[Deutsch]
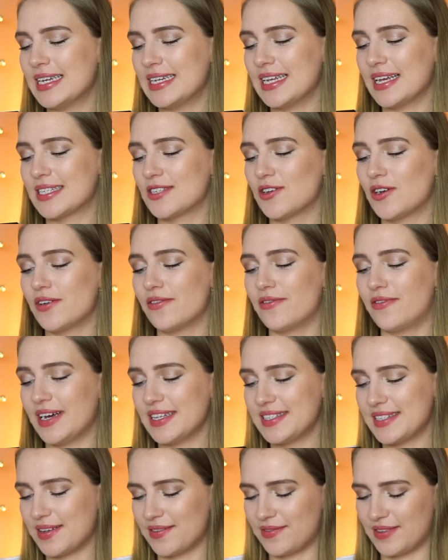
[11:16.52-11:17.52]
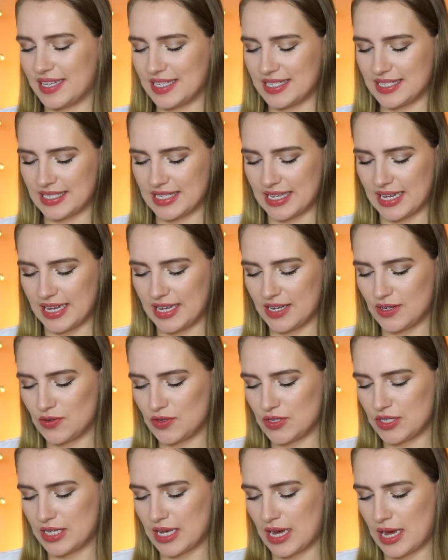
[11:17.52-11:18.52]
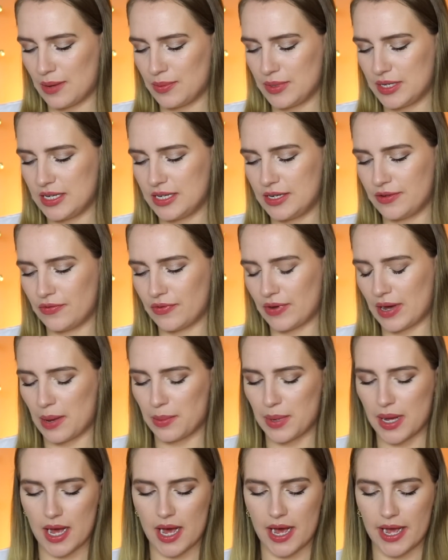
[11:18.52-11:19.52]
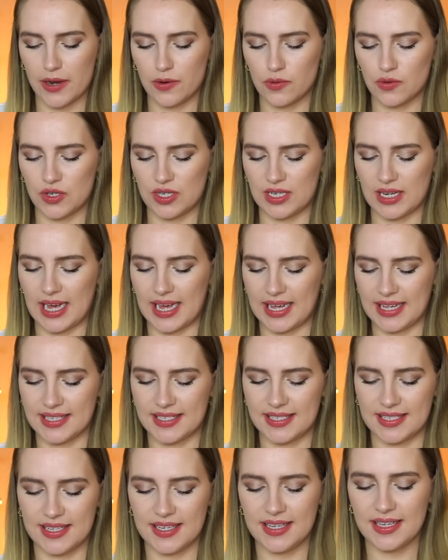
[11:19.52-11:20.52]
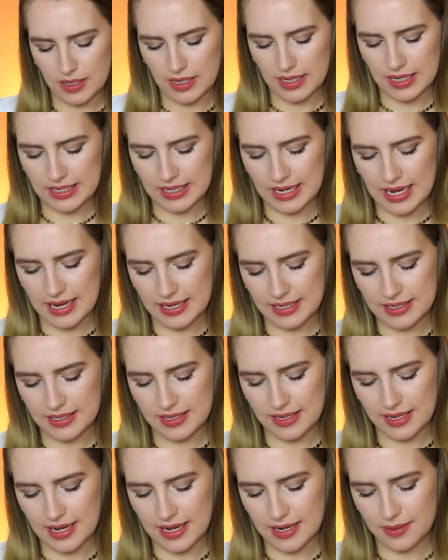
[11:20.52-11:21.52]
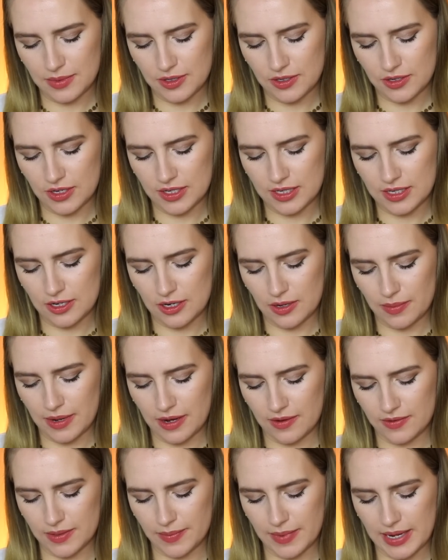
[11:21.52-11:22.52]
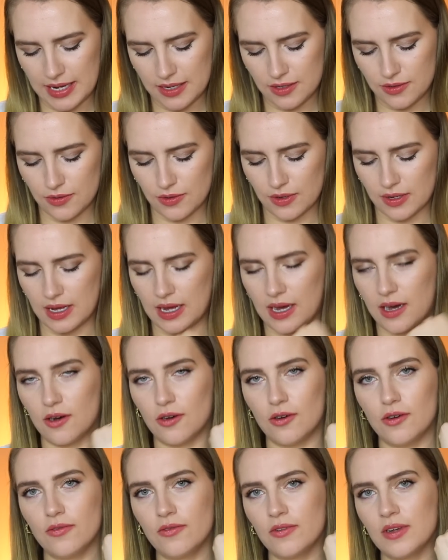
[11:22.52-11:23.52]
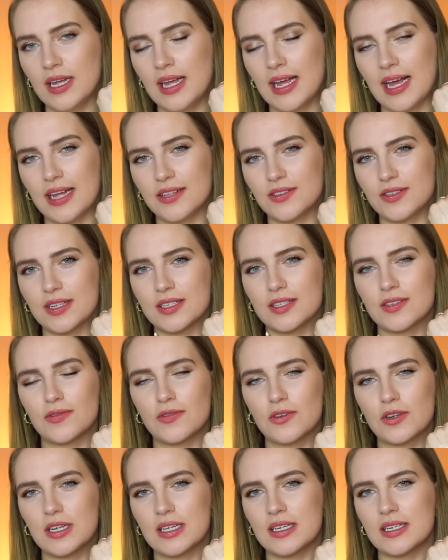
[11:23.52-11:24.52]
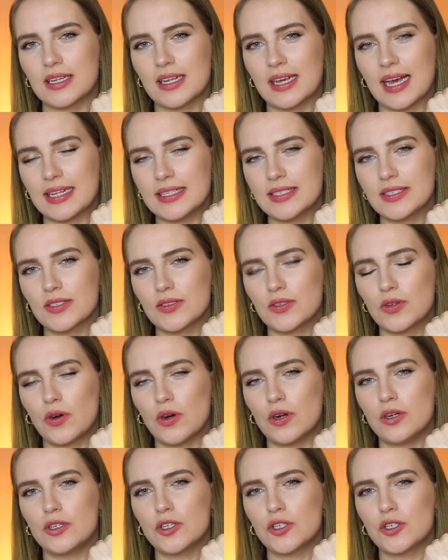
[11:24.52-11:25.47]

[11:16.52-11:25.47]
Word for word: der soll wasserfest sein und ich habe hier die Farbe 31. Ich trage den gerne mit euch hier nochmal auf dem Handrücken auf. Also das ist wirklich ein ganz toll